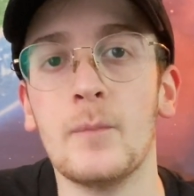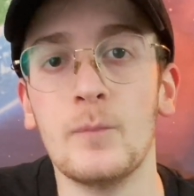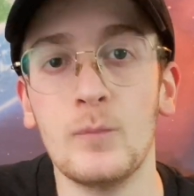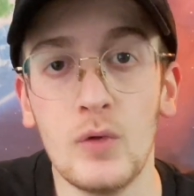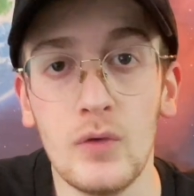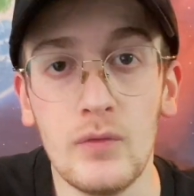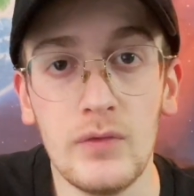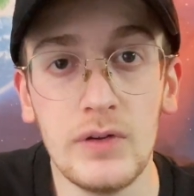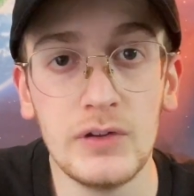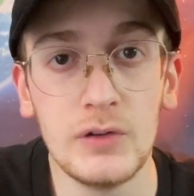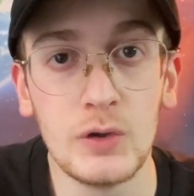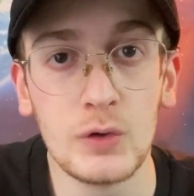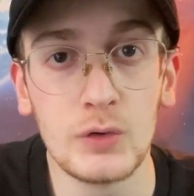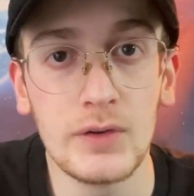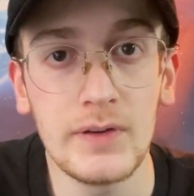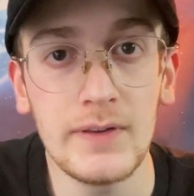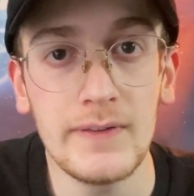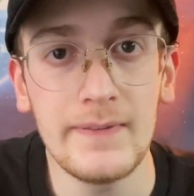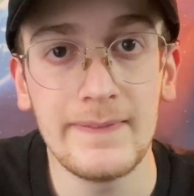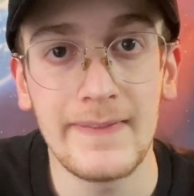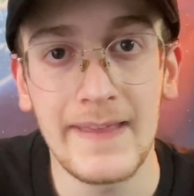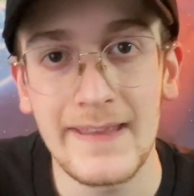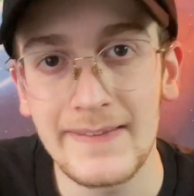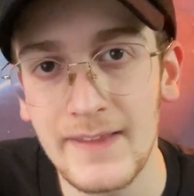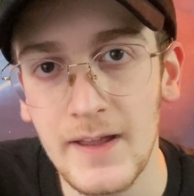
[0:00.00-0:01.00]
Bu
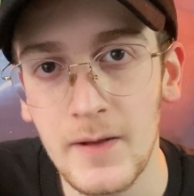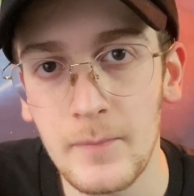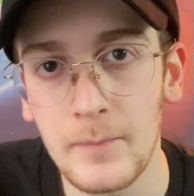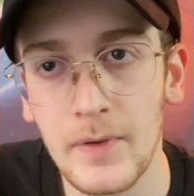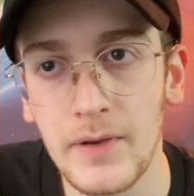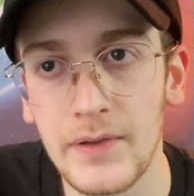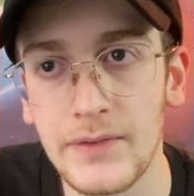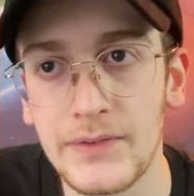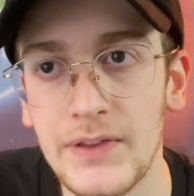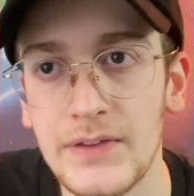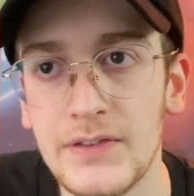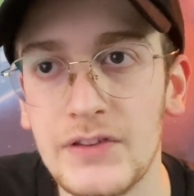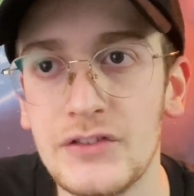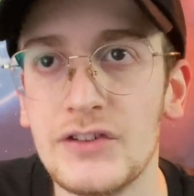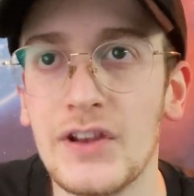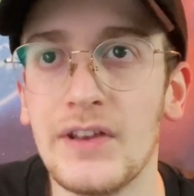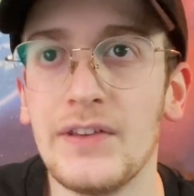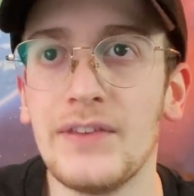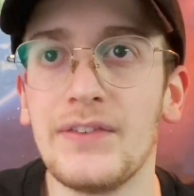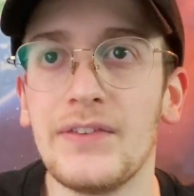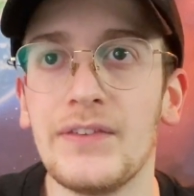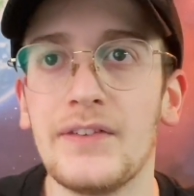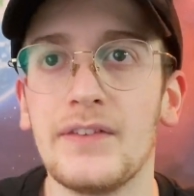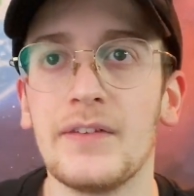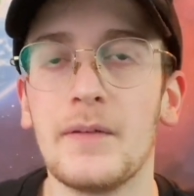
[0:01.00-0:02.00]
videoda neyden
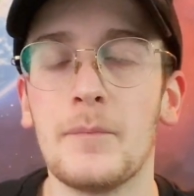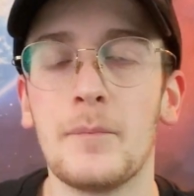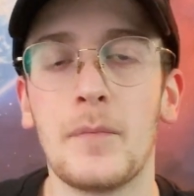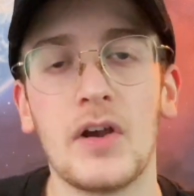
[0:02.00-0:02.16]
bahsedeceğiz?